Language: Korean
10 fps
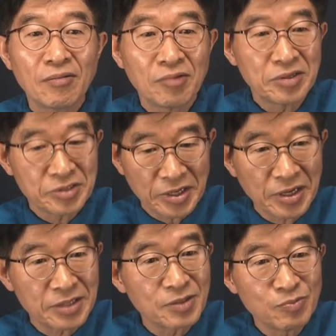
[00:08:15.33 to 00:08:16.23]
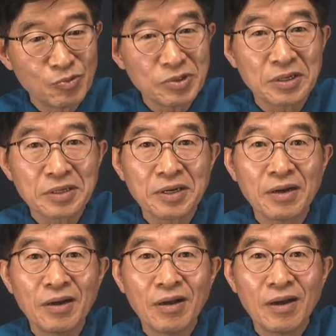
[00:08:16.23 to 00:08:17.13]
그래서 제야 전문가가
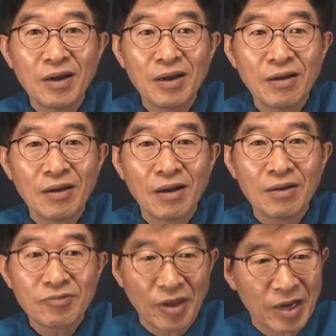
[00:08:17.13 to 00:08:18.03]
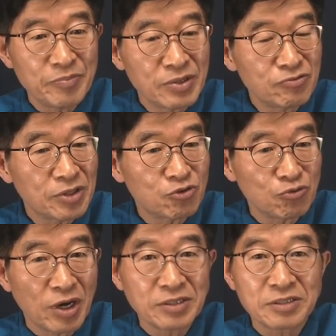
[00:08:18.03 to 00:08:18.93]
대한민국의
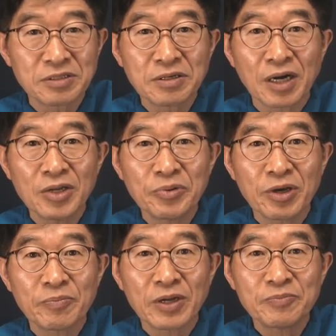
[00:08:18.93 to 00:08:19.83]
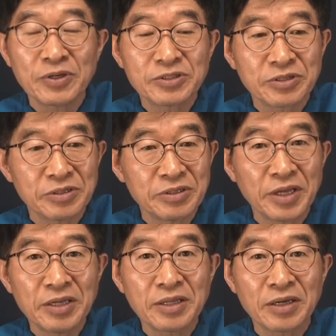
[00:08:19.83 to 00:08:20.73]
중앙선거관리위원회가 발표한 선거
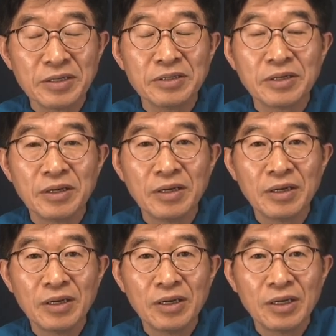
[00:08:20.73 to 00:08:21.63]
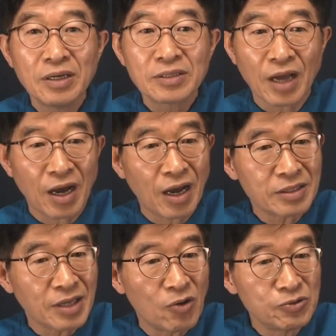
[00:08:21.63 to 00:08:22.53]
데이터를
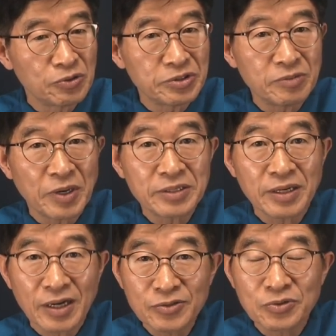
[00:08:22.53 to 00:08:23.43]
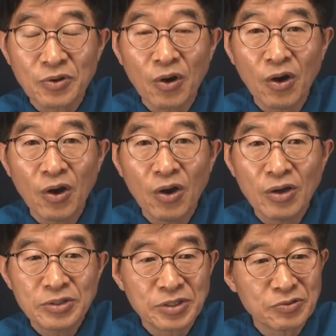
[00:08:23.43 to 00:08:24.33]
다 다운로드를 받아가지고
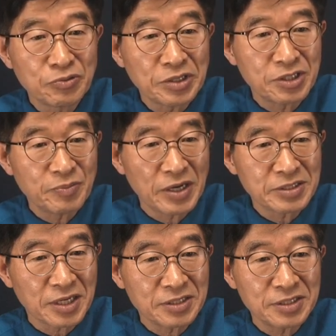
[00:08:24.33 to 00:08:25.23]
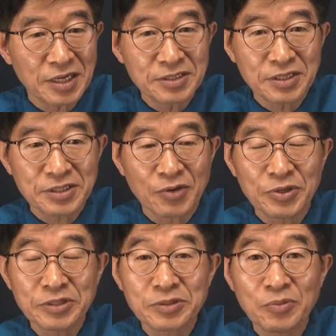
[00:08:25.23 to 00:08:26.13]
전국의 지방자치단체
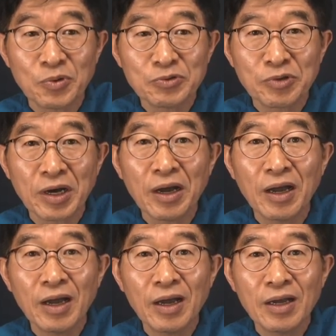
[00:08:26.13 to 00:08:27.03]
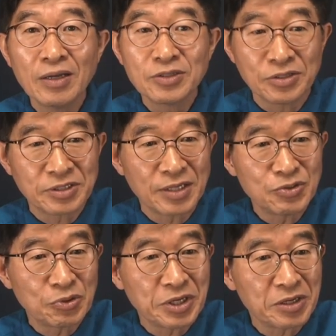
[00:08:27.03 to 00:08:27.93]
차원에서 모두 다 전산
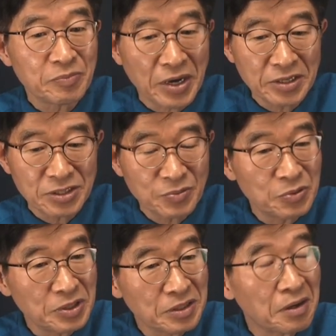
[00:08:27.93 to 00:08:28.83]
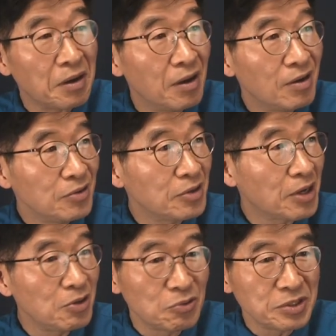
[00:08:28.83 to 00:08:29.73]
조작을 파헤쳐 보니까 이
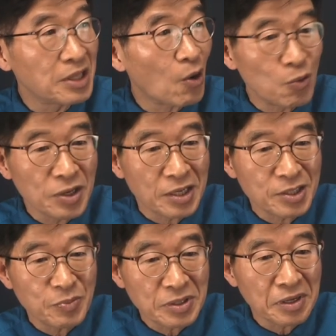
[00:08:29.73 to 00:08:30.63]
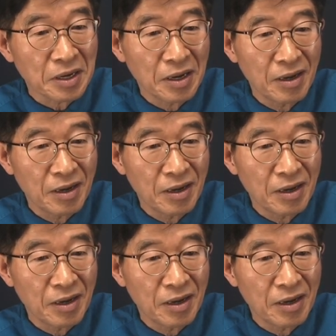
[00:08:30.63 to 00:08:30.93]
결론이 나온 거 아닙니까?